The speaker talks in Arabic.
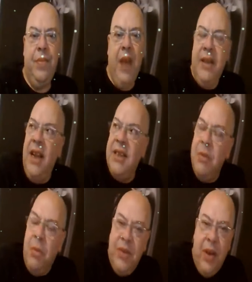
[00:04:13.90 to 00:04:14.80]
هذه
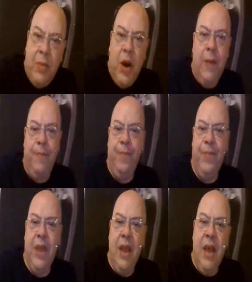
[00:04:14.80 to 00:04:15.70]
لازمكم تفهموها
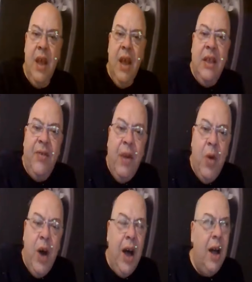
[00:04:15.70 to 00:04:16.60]

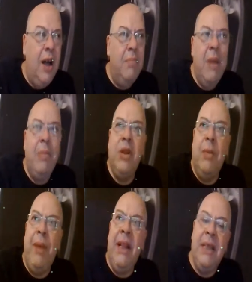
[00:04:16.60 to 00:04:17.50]
تفهموها مام
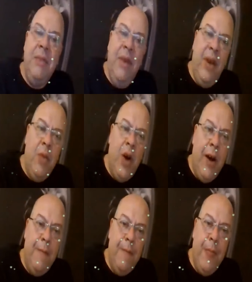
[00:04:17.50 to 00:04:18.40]
الضباط لازم
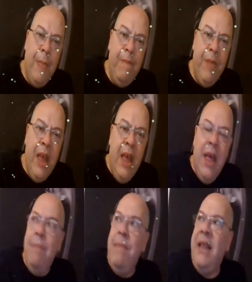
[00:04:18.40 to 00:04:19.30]
يفهموها
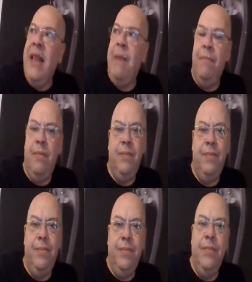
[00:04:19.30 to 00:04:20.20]
مادام
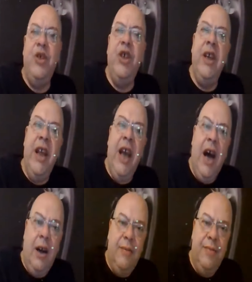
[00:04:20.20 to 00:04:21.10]

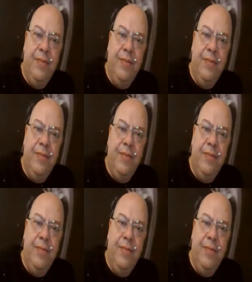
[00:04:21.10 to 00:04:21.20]
شنقريحه